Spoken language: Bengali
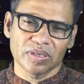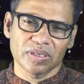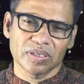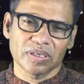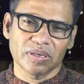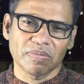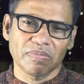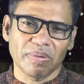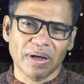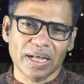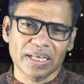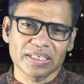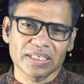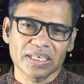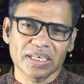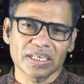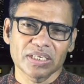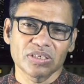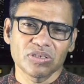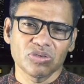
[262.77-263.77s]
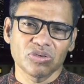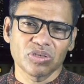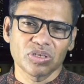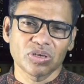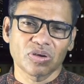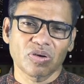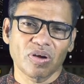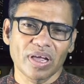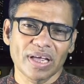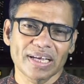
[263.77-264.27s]
যে বাজেট যদি
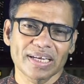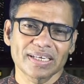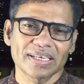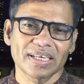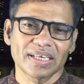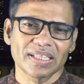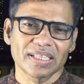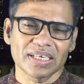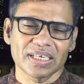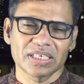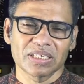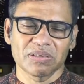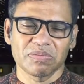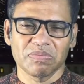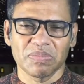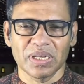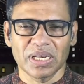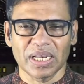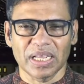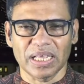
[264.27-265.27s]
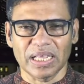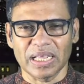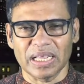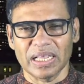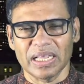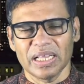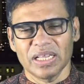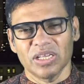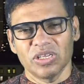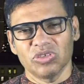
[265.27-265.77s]
কয়েকটা দেশ মিলে
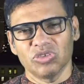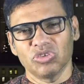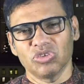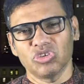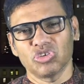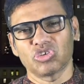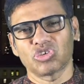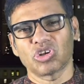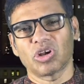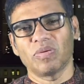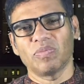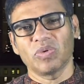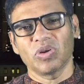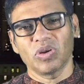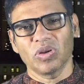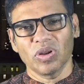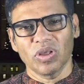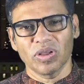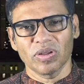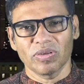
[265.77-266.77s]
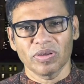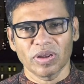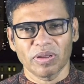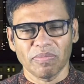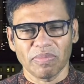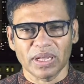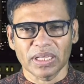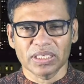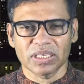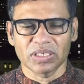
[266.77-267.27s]
যদি সমন্বয় করে
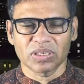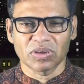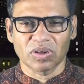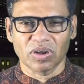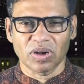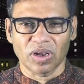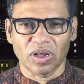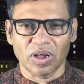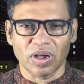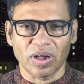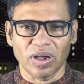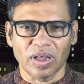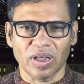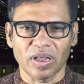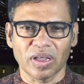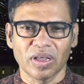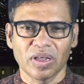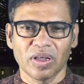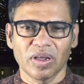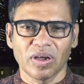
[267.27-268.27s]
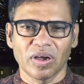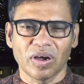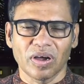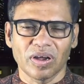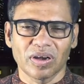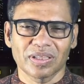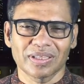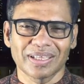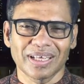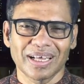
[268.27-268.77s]
বাজেট করা হয়
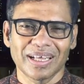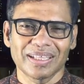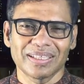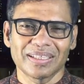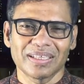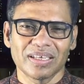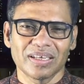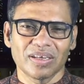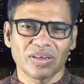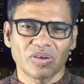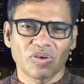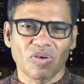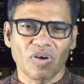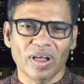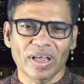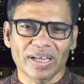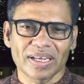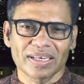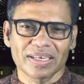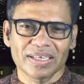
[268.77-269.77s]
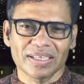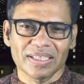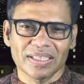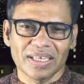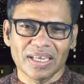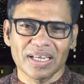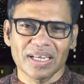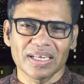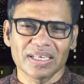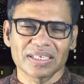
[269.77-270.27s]
অর্থাৎ কয়েকটি
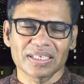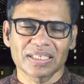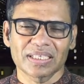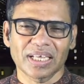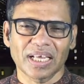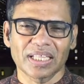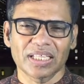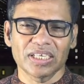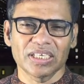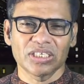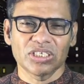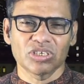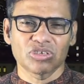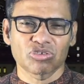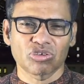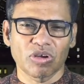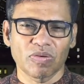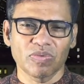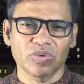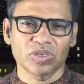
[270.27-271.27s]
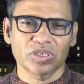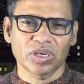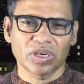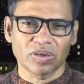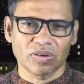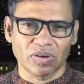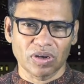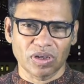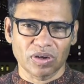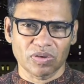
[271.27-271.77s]
দেশ তাদের যে
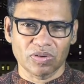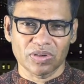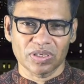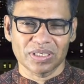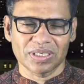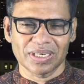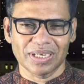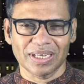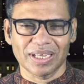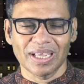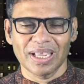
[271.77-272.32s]
সমস্যাগুলো রয়েছে